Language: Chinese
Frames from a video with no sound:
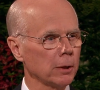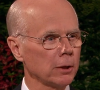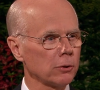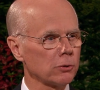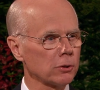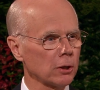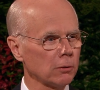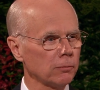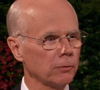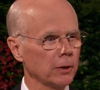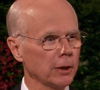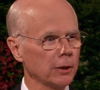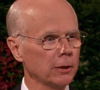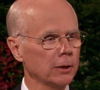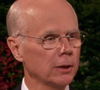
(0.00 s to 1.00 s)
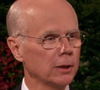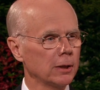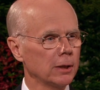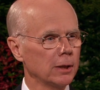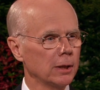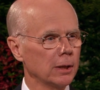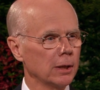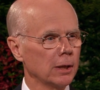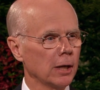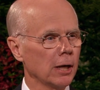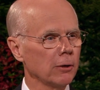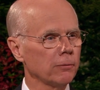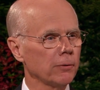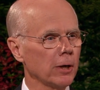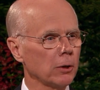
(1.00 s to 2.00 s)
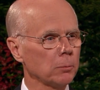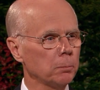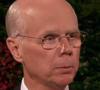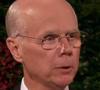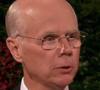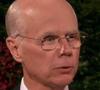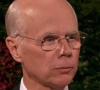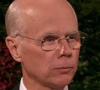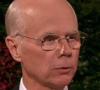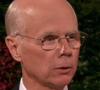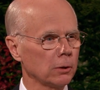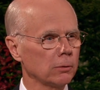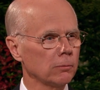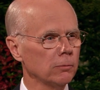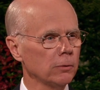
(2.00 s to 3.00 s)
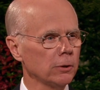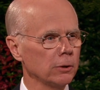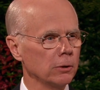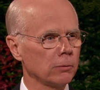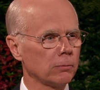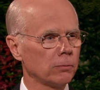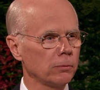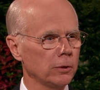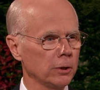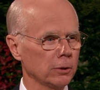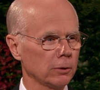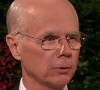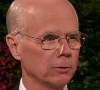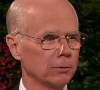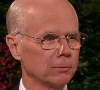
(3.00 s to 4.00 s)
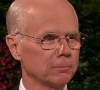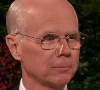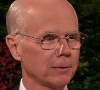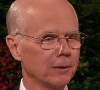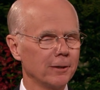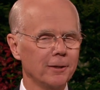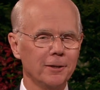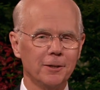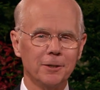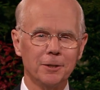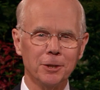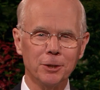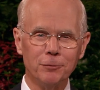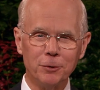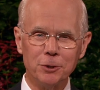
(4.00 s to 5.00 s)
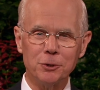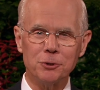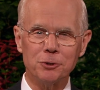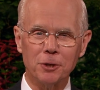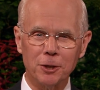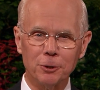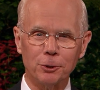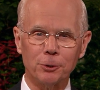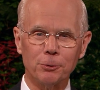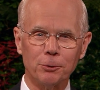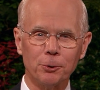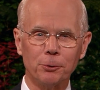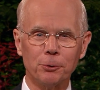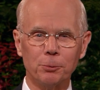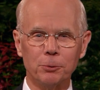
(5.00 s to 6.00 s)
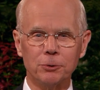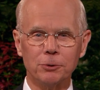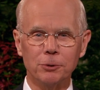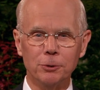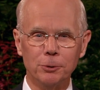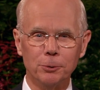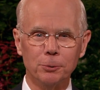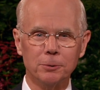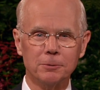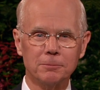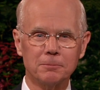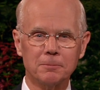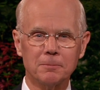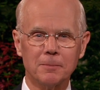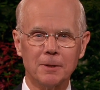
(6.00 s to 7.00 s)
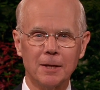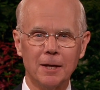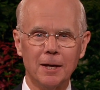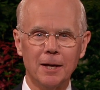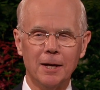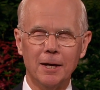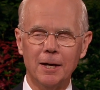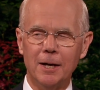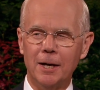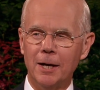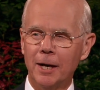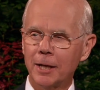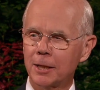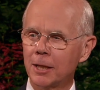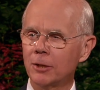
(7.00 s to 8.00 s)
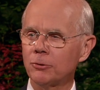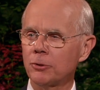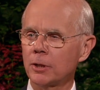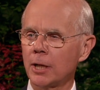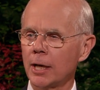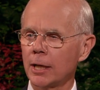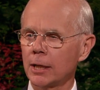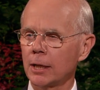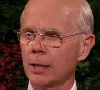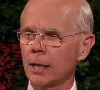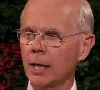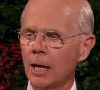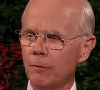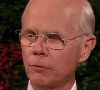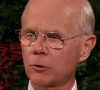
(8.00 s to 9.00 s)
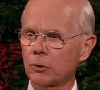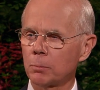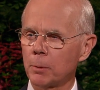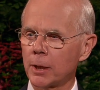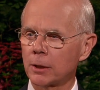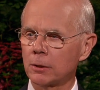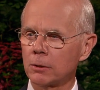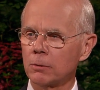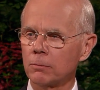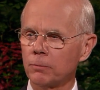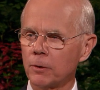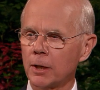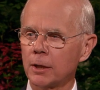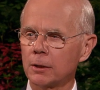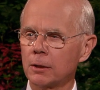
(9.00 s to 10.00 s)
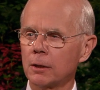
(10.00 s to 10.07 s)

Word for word: 又生气蓬勃的人，我没有看到被炮火轰炸、满目疮痍的土地，反而看到一片宁静又绿意盎然的田野。